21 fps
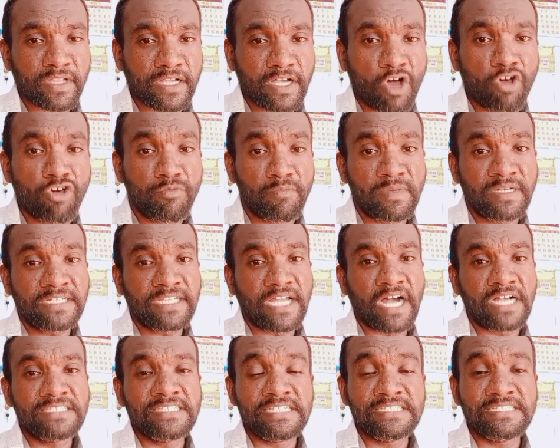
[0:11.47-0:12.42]
கவர்மெண்ட்
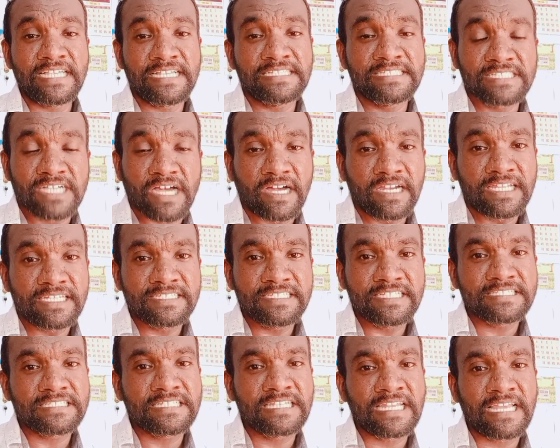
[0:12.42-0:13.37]
ஆர்ட்ஸ் அண்ட் சயின்ஸ்
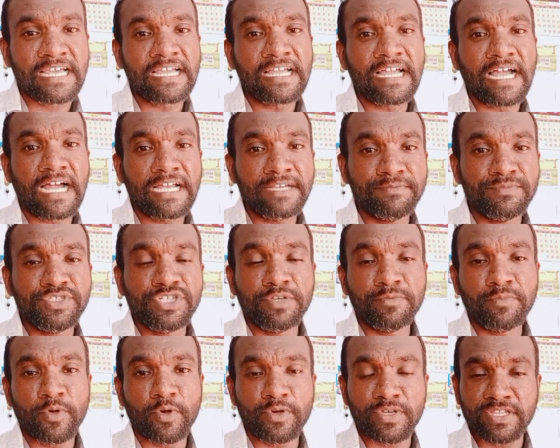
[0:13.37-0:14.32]
காலேஜஸில்
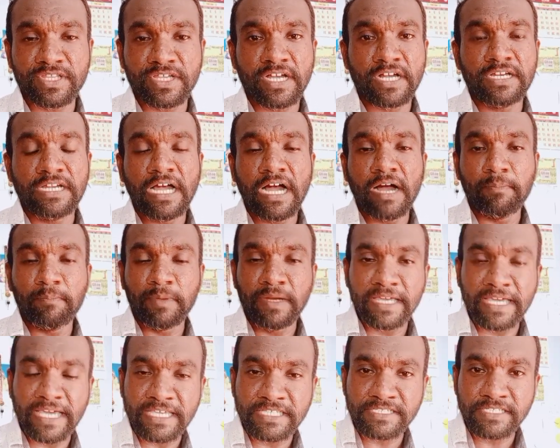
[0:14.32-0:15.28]
அட்மிஷன் போடுறதுக்கான
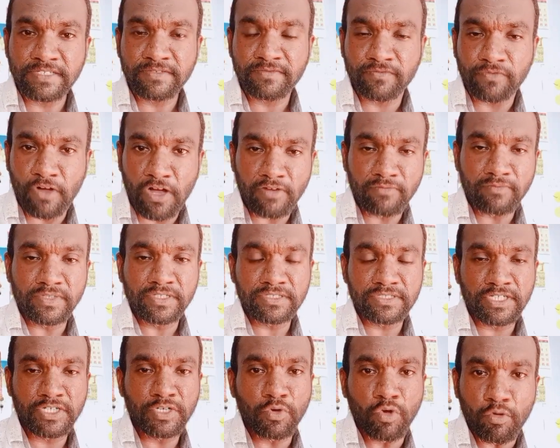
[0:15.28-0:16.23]
அப்ளிகேஷன் ஃபார்ம்
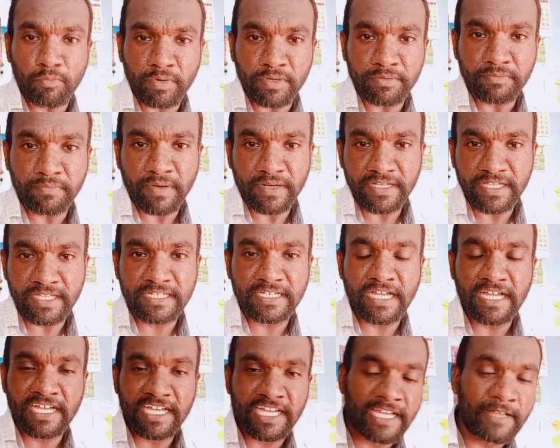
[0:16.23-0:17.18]
வந்துட்டு ஓப்பன்
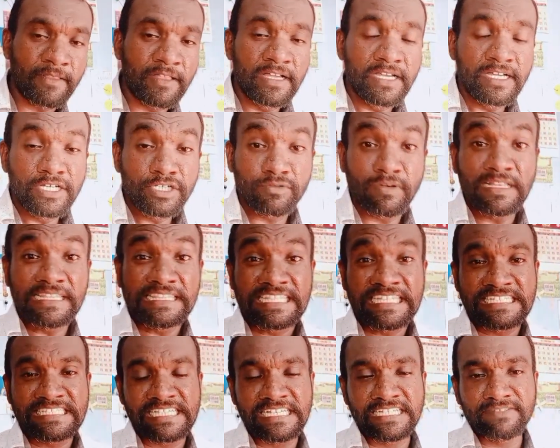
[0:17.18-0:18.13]
பண்ணியிருக்காங்க டுவெல்த்
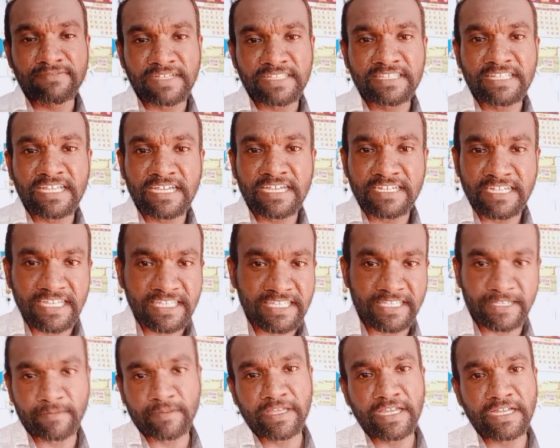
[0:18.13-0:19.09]
ரிசல்ட் வந்த
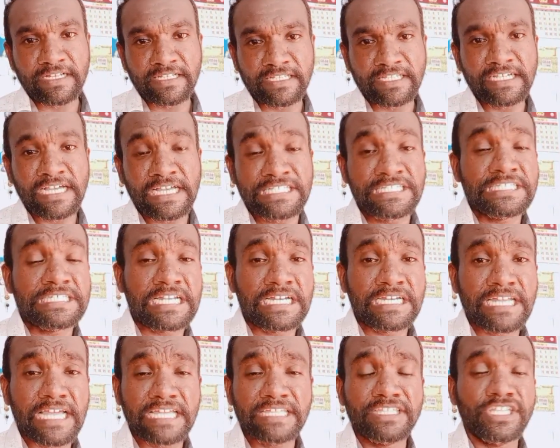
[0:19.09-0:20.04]
அன்னைக்கு எட்டு அஞ்சு
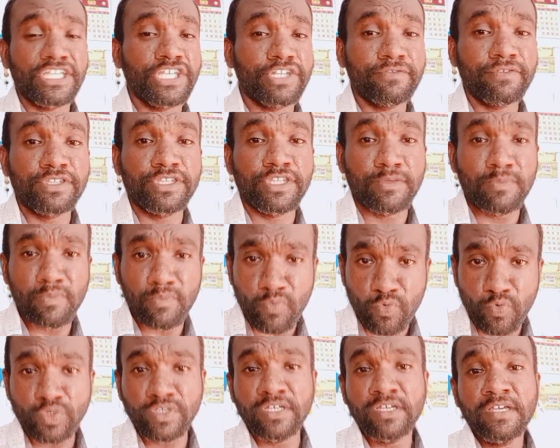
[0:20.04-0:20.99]
ரெண்டாயிரத்தி இருபத்தி
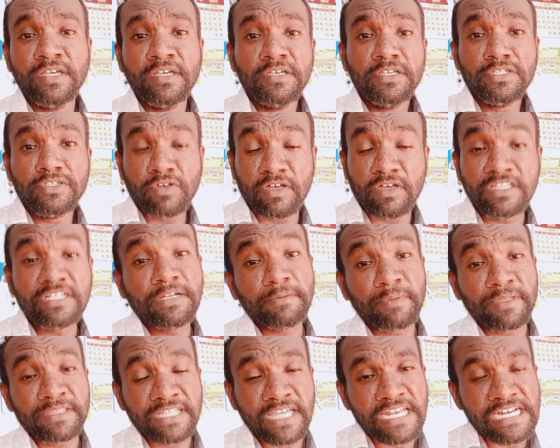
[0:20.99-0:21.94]
மூணு ஸோ அதுக்கு
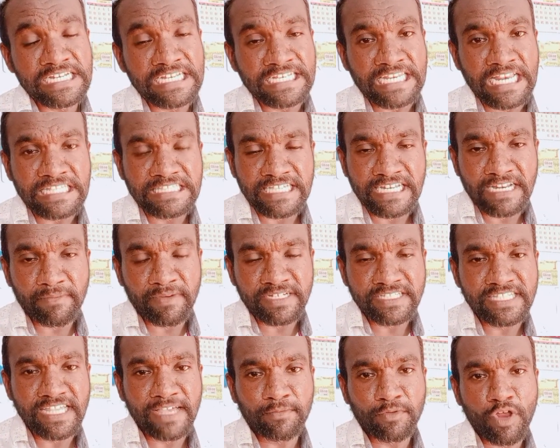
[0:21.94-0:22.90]
பற்றியான டீட்டெயில்ஸ் தான் நம்ம
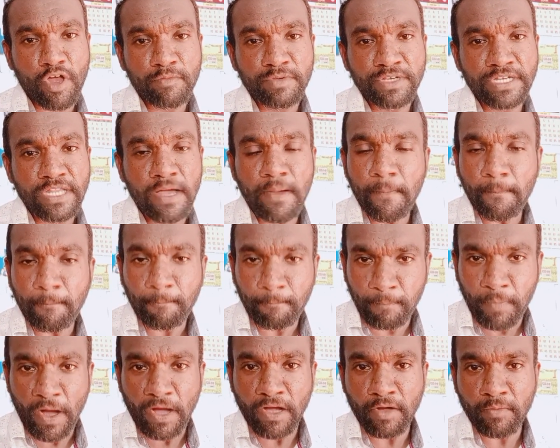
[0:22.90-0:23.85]
என்ன செய்ய போகிறோம் அப்படின்னா
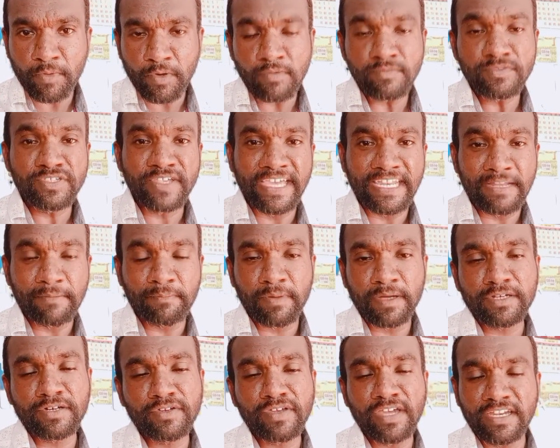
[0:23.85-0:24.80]
பார்க்க போகிறோம் ஸோ என்ன
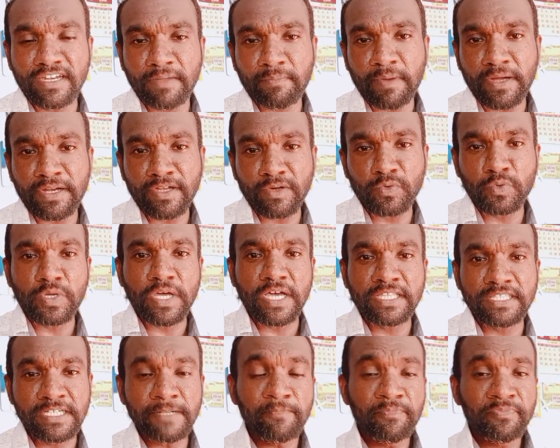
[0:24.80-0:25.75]
பண்ணணும் என்ன
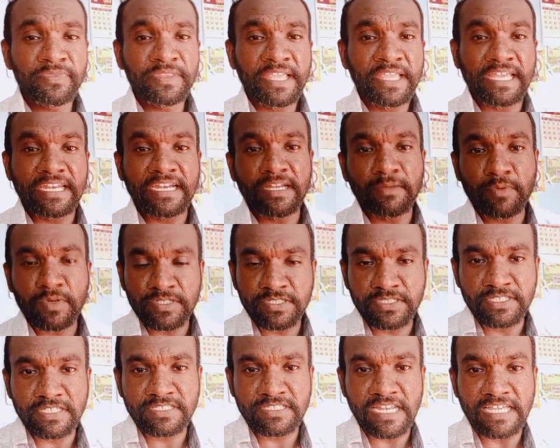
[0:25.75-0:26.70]
பண்ணக்கூடாது என்னென்ன
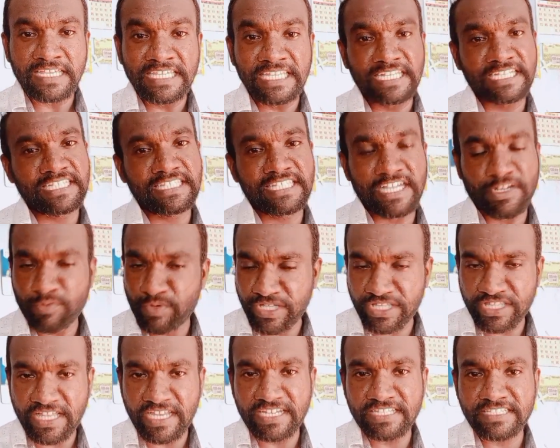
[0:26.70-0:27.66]
ப்ரொசீஜர்ஸ்லாம் இருக்குது
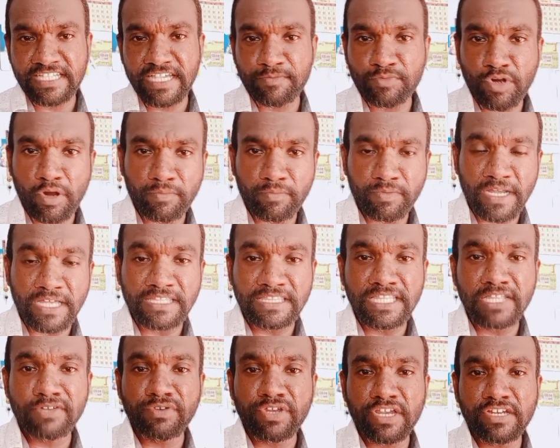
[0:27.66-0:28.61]
அப்படின்றத என்ன செய்ய போகிறோம் அப்படின்னா
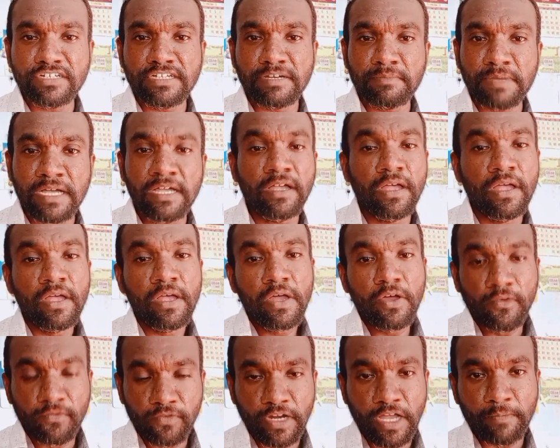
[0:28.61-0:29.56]
இந்த வீடியோவில் நம்ம
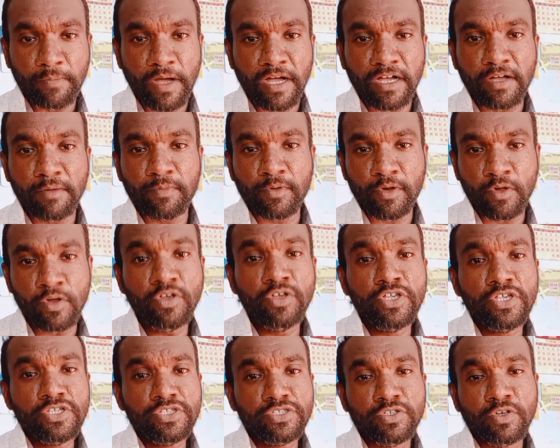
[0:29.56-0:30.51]
ஃபுல்லாக பார்க்க போகிறோம்
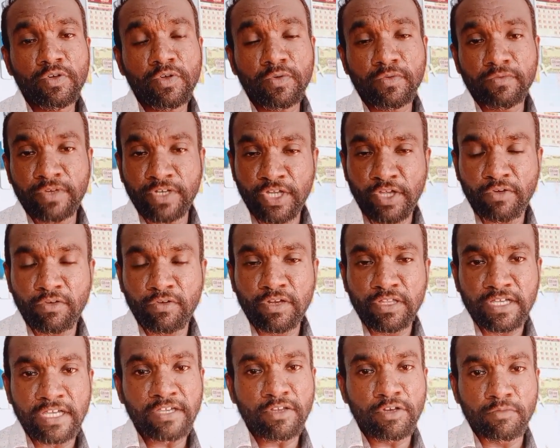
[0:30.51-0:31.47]
ஸோ வீடியோ
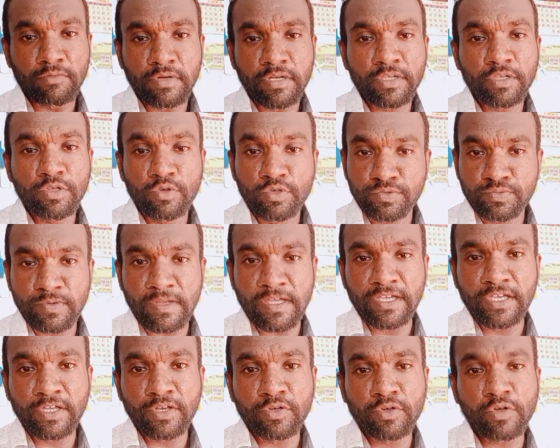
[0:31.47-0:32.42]
உங்களுக்கு ரொம்ப
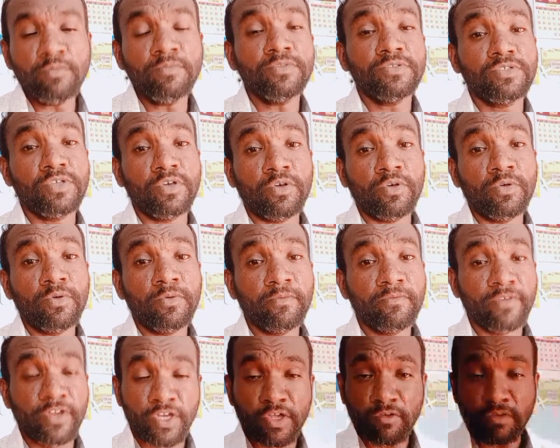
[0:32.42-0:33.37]
யூஸ்ஃபுல்லாக இருக்கும் ஸோ
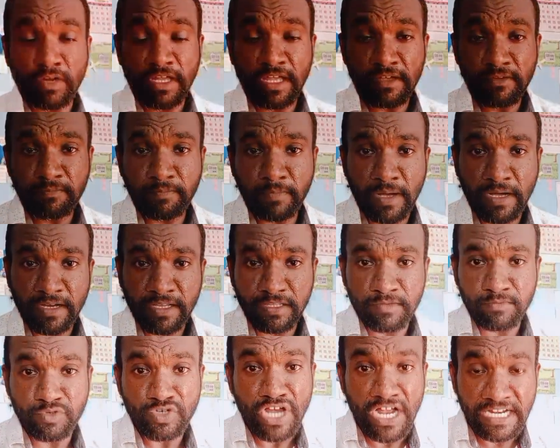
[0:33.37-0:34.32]
வீடியோவில்
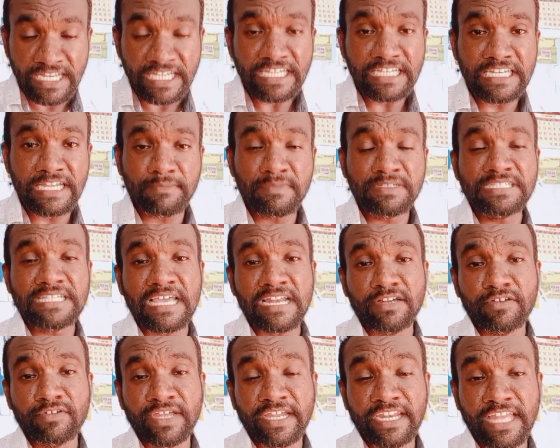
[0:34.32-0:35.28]
பார்க்குறதுக்கு முன்னாடி நம்ம
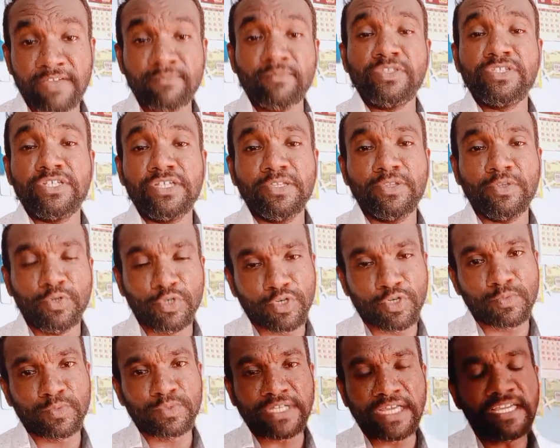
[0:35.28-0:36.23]
சேனலுடைய நேம் வந்துட்டு
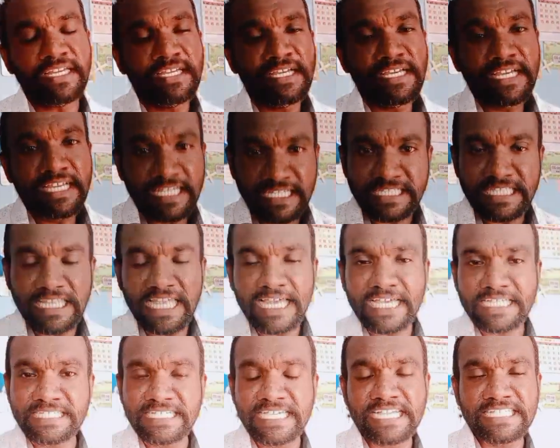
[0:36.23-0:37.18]
துணுக்கு முட்டை இதில்
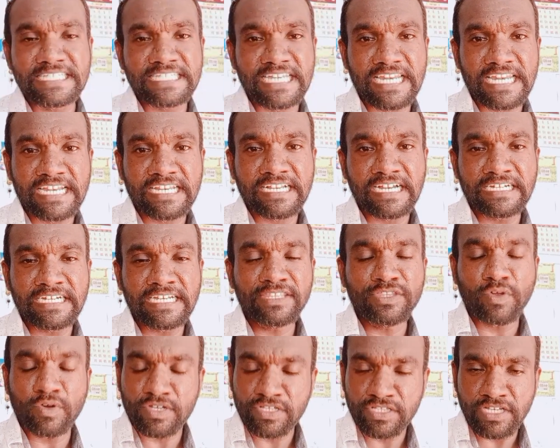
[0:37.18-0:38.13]
எஜுகேஷன் ரிலேட்டட்
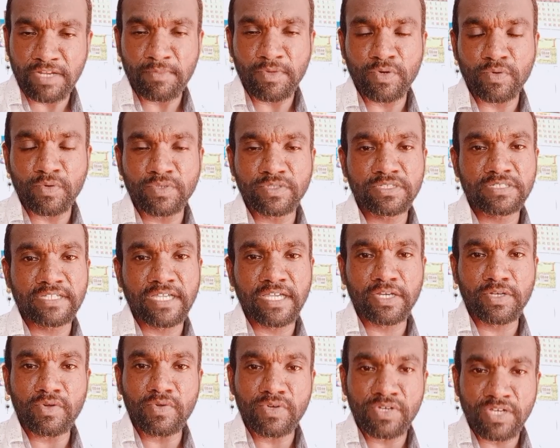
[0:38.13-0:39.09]
தொடர்ந்து நம்ம கொடுத்துக்கிட்டே
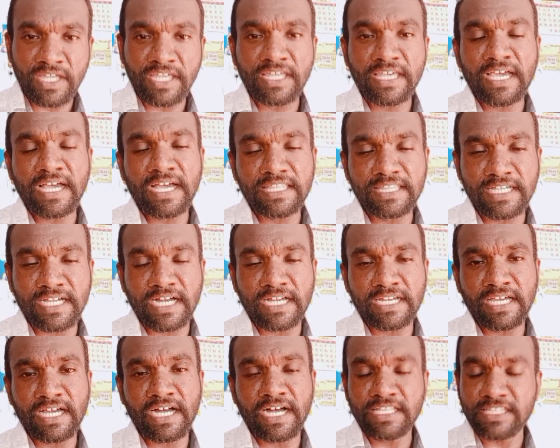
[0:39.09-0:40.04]
இருக்கோம் நீங்கள்
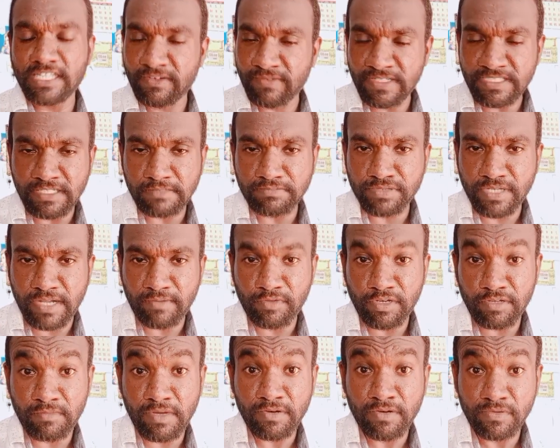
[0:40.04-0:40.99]
அதுக்கான ஆதரவை சப்ஸ்கிரைப்
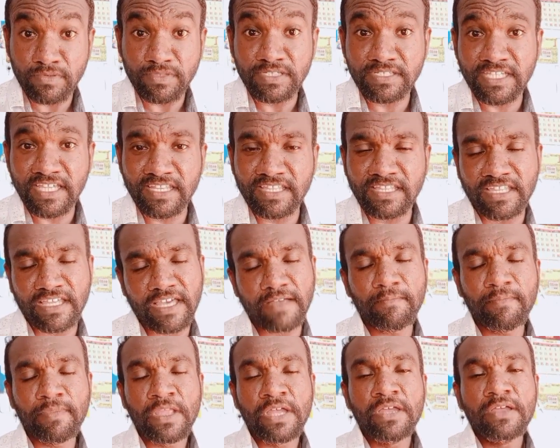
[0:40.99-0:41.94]
மூலியமாக கொடுத்துக்கிட்டே இருக்கீங்க
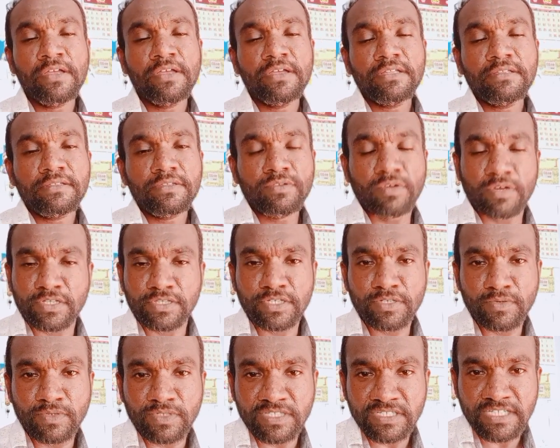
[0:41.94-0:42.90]
நீங்கள் தொடர்ந்து
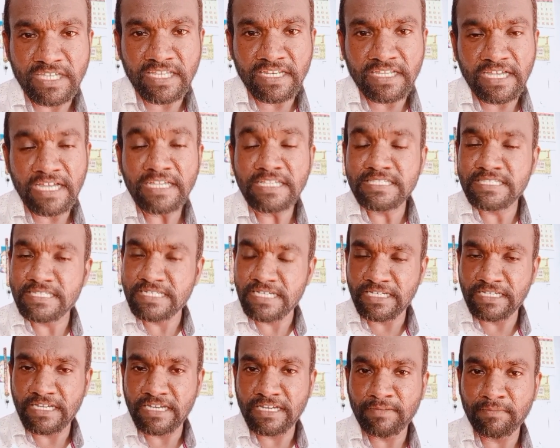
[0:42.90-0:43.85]
கொடுத்துக்கிட்டே இருங்க
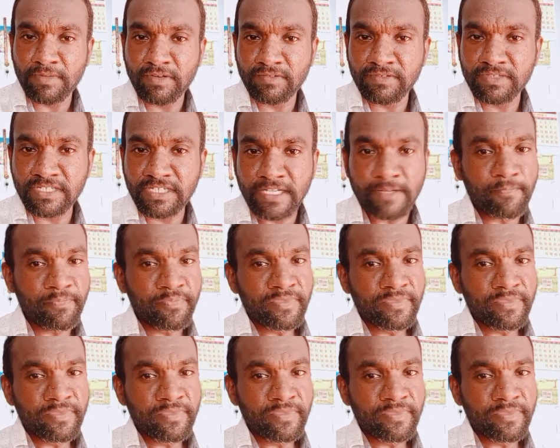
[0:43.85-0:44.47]
ஸ்ட்ரைட்டாக நம்ம வந்துட்டு